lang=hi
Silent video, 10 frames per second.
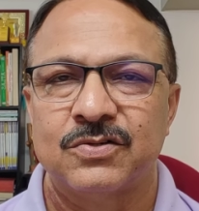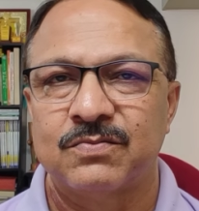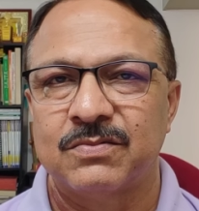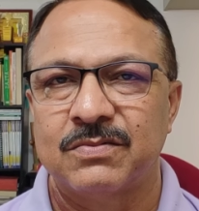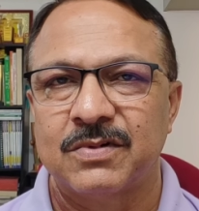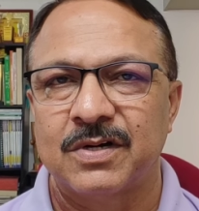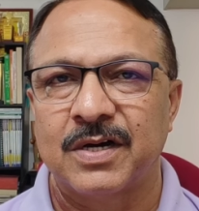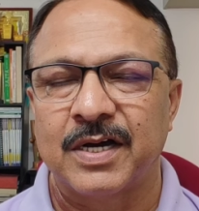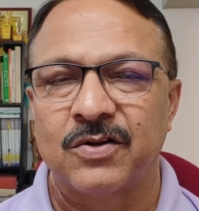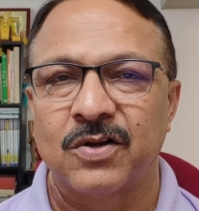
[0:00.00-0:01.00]
जो
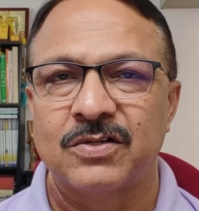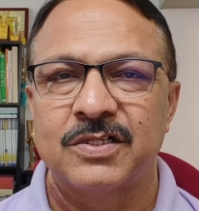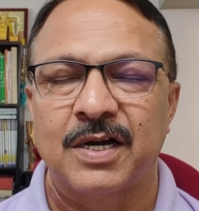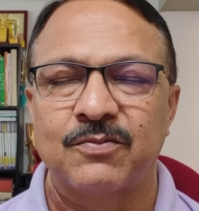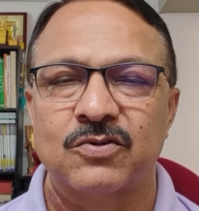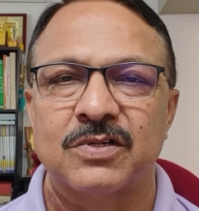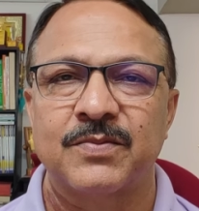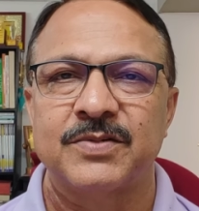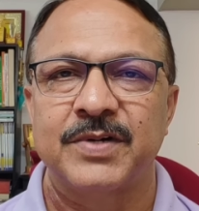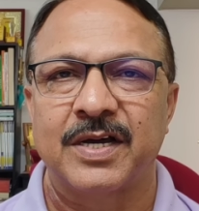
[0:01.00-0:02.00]
एनोलॉजी आपको
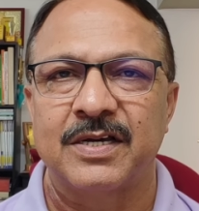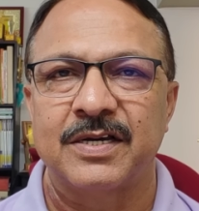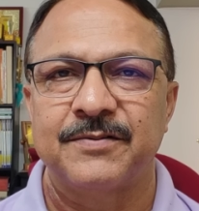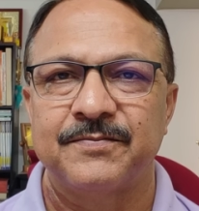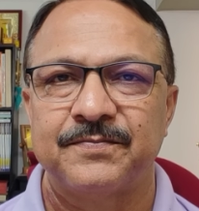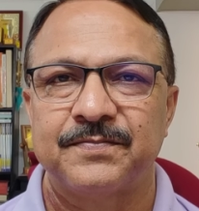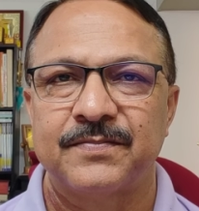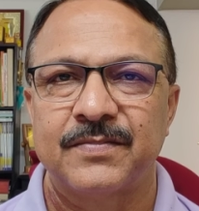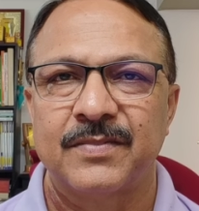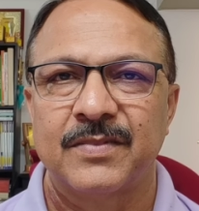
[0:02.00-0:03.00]
समझ में
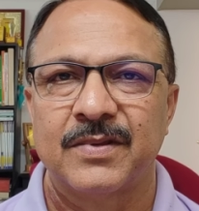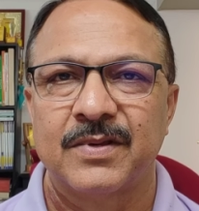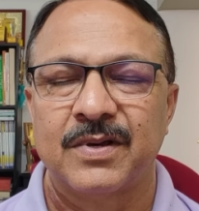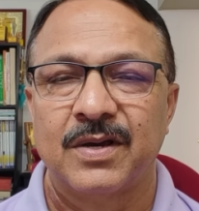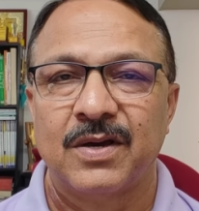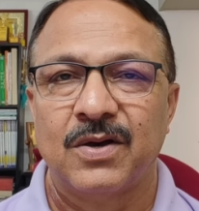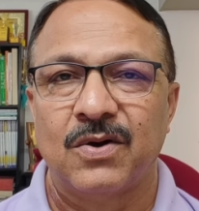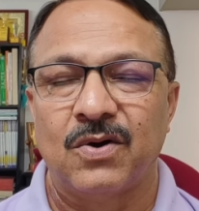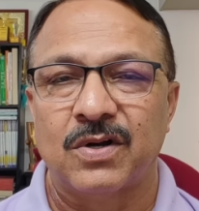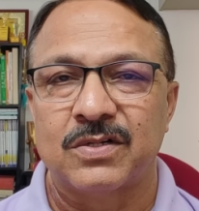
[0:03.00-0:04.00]
आएगी
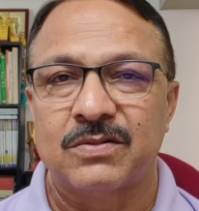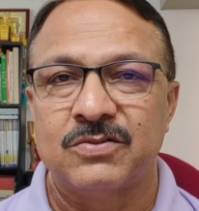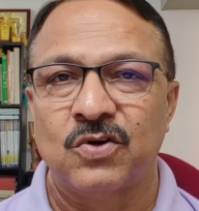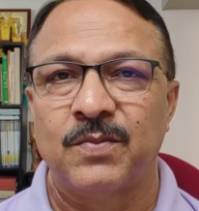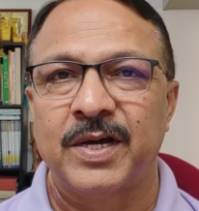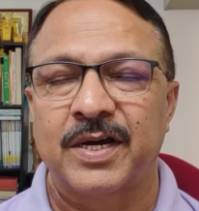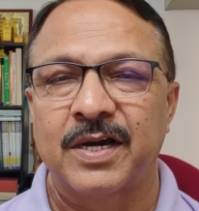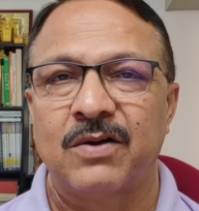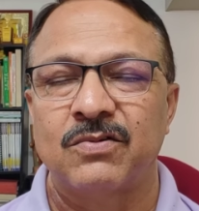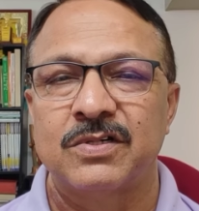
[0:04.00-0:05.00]
और जो मैं
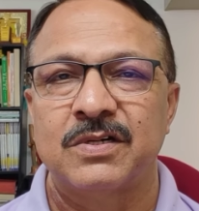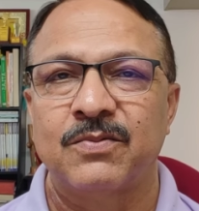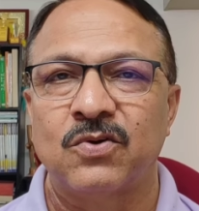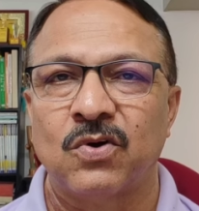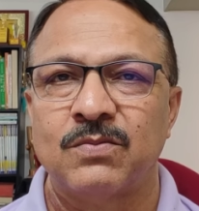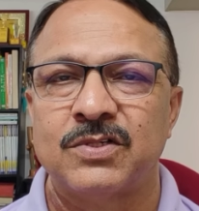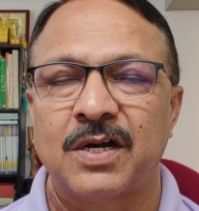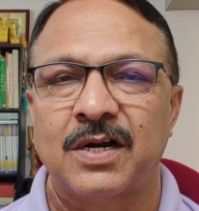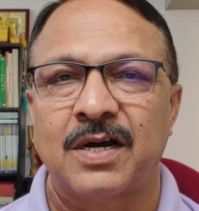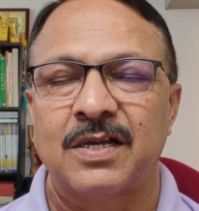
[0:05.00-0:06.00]
कह रहा हूं कि जब रोम
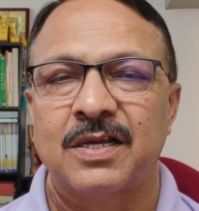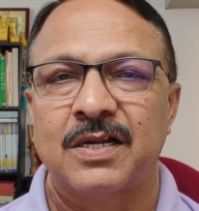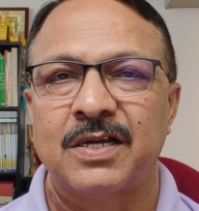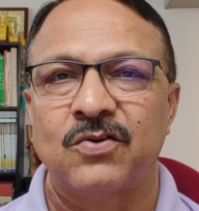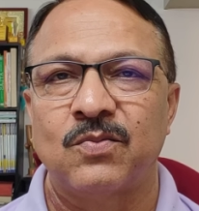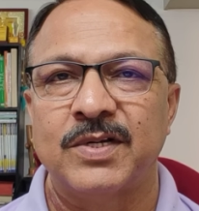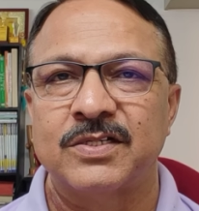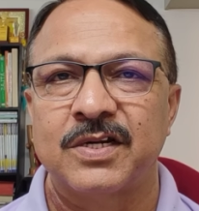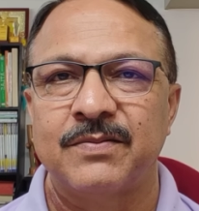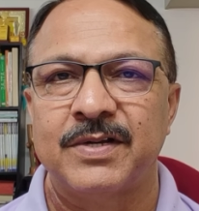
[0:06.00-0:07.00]
जल रहा था नीरो
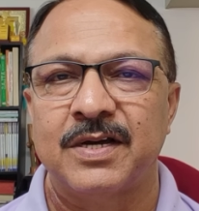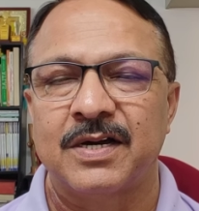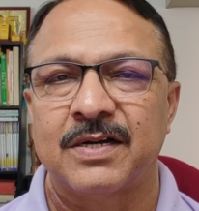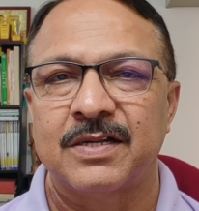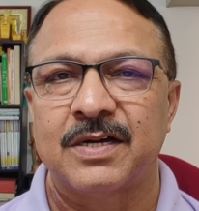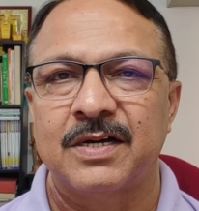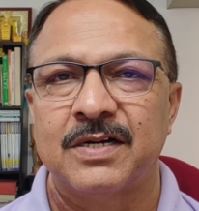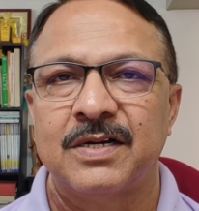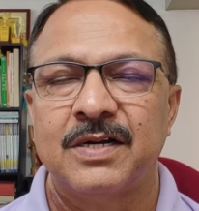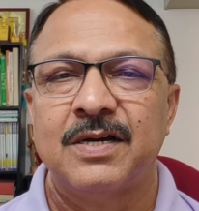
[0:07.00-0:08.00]
बंसरी बजा रहा
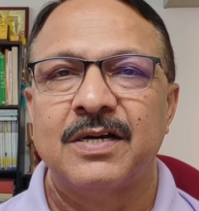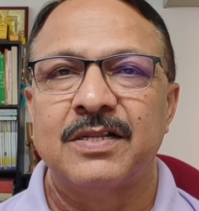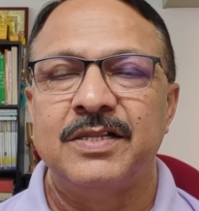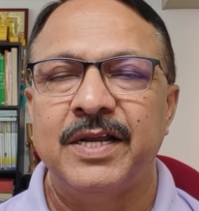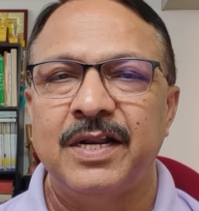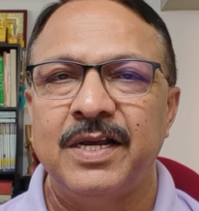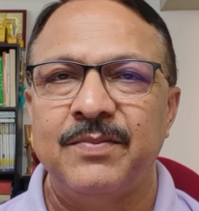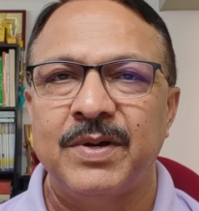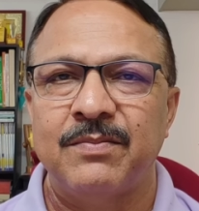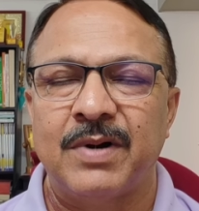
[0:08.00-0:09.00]
था
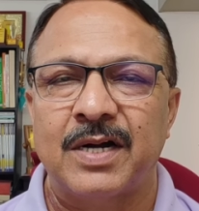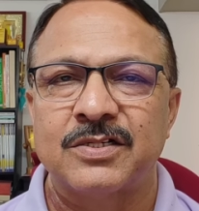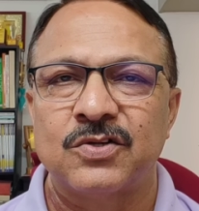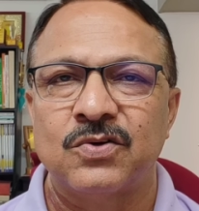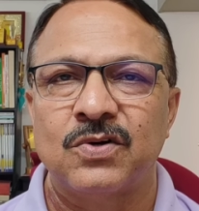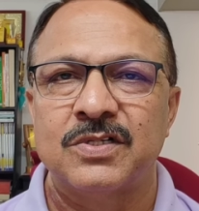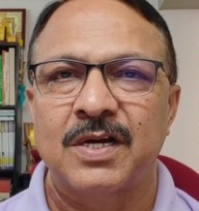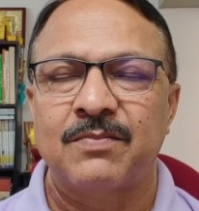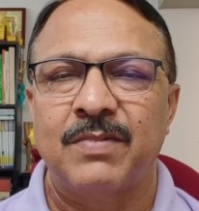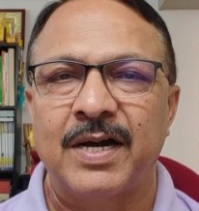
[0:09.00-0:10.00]
दिल्ली में मार्च
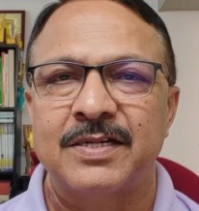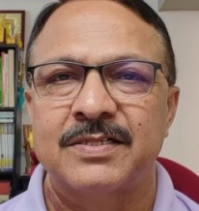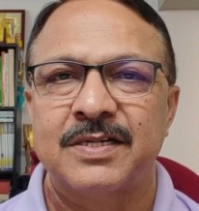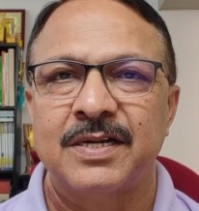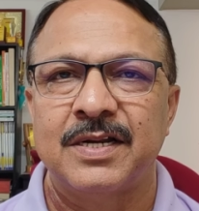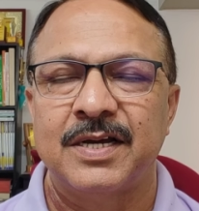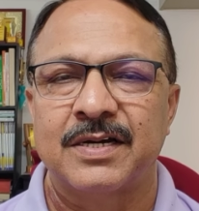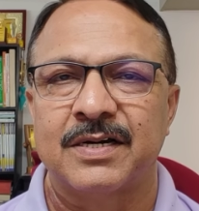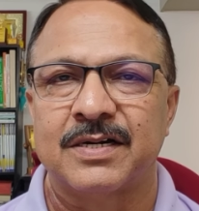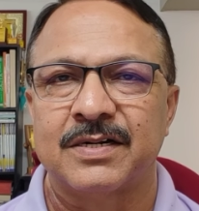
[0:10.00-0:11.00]
2022 से
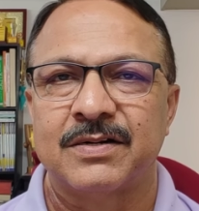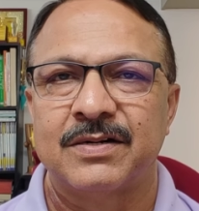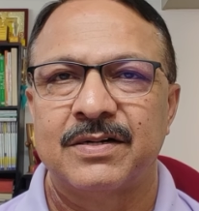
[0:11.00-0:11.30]
लेकर